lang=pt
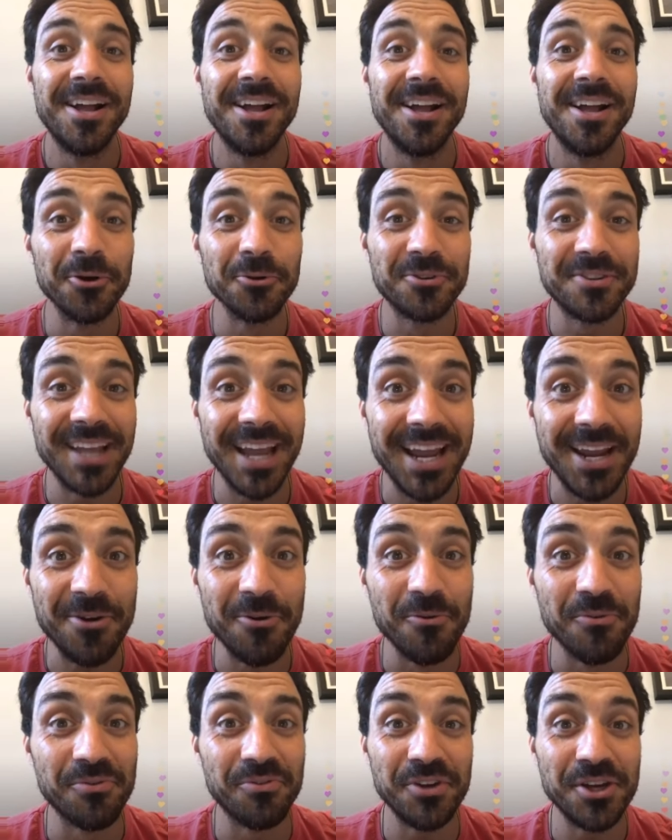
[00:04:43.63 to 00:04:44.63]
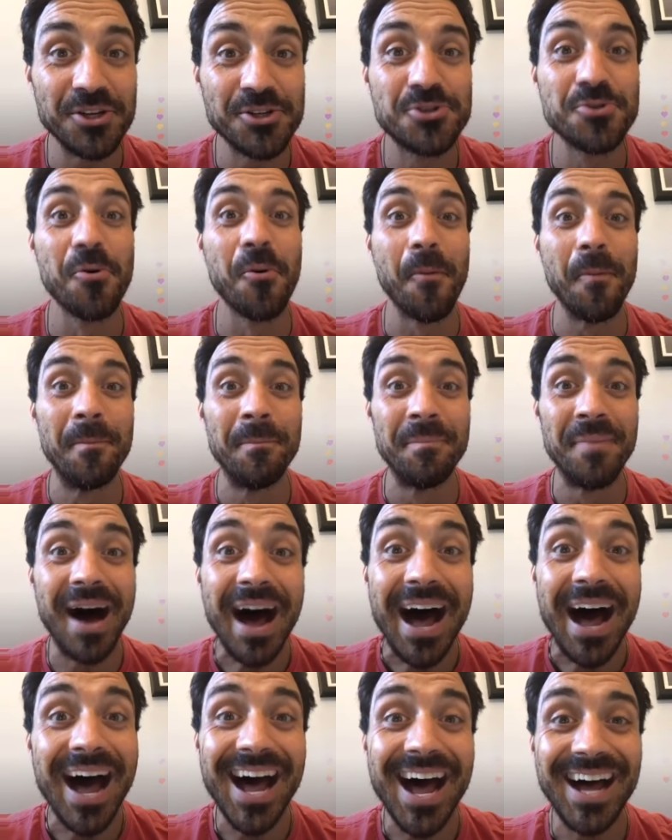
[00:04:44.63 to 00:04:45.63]
Eu tenho um vídeo
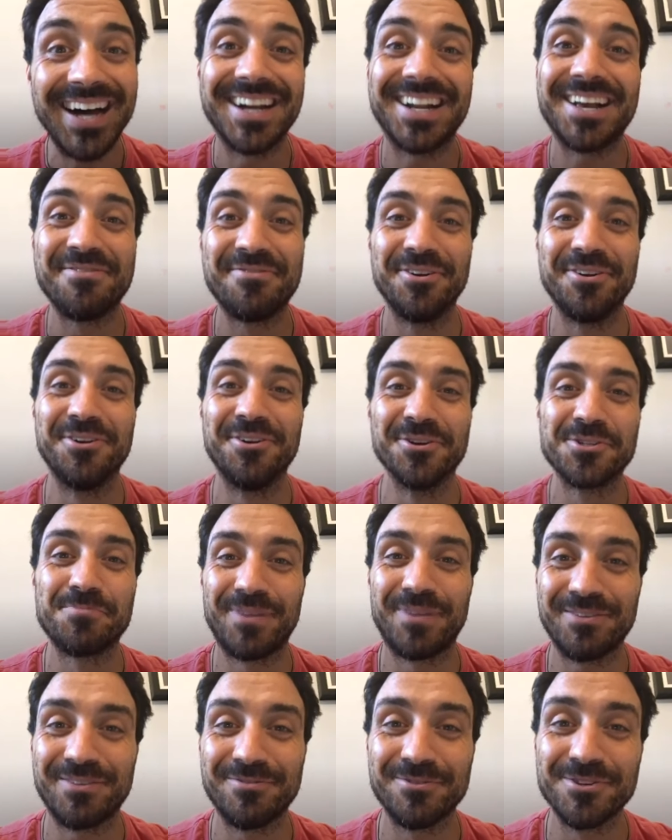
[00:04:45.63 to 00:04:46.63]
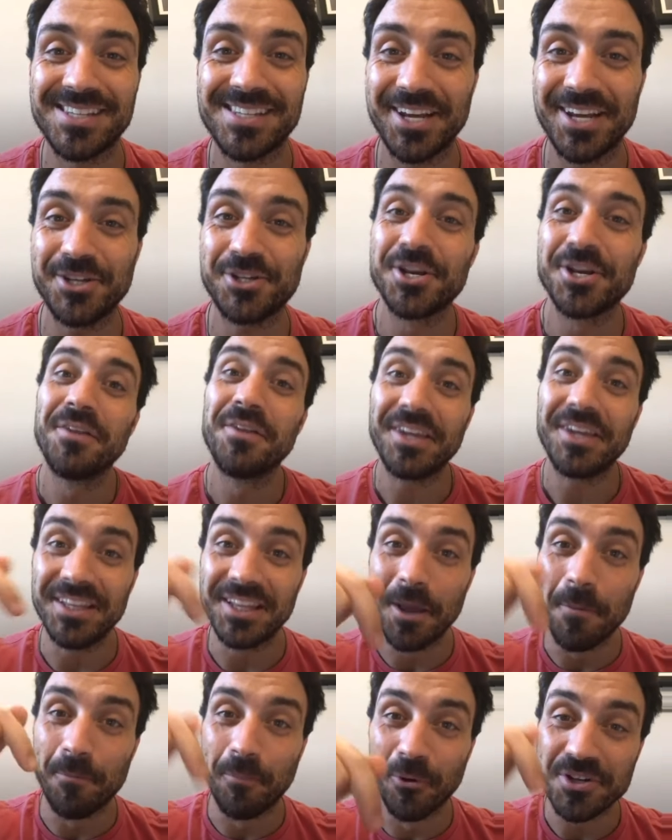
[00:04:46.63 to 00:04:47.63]
maravilhoso para vocês que
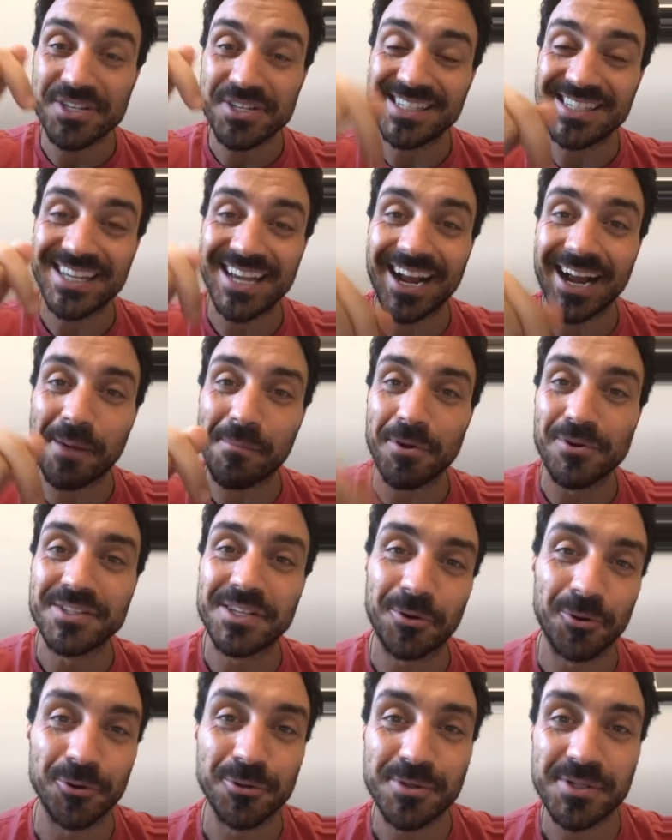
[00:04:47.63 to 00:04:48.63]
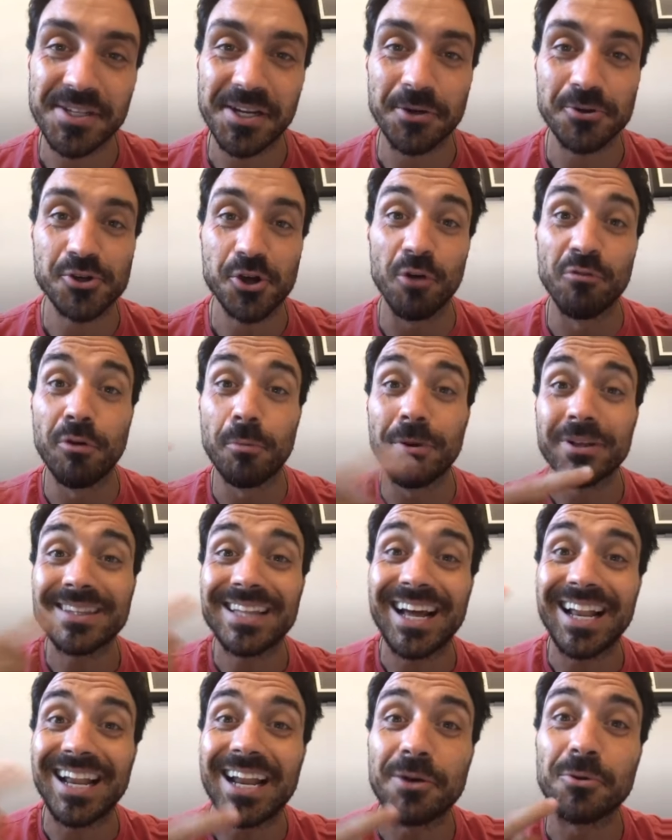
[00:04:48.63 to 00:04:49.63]
depois, assim que acabar o 0800, eu vou
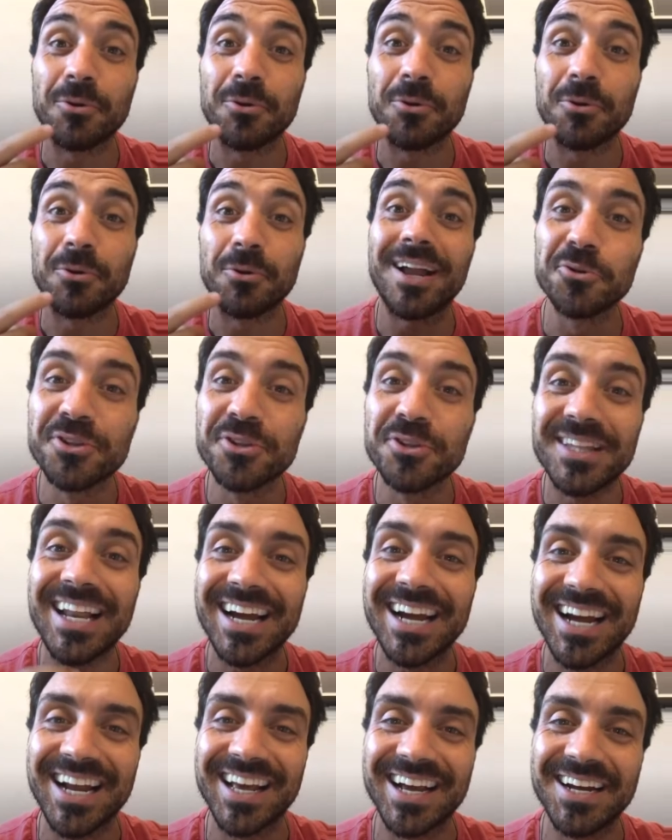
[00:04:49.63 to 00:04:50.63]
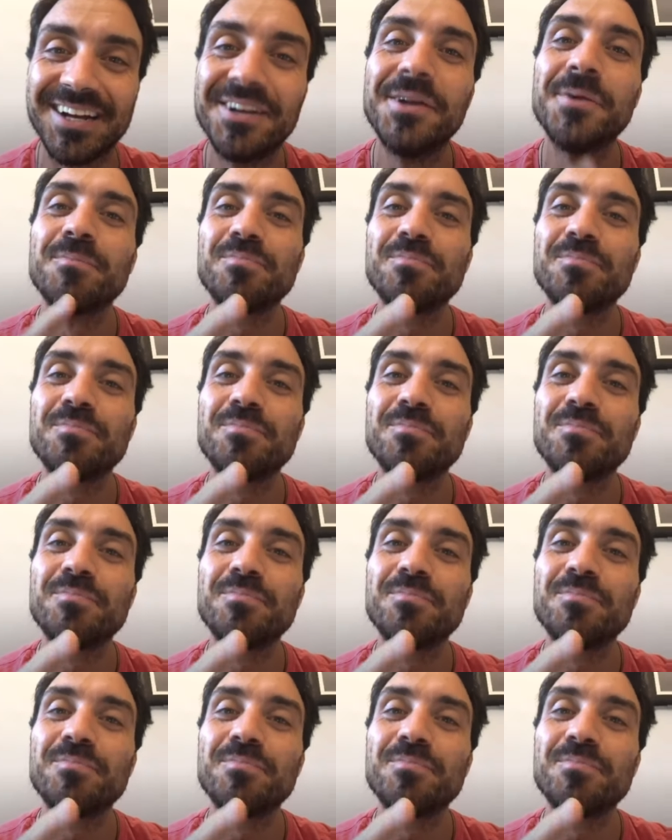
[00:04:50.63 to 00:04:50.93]
botar lá no canal do Telegram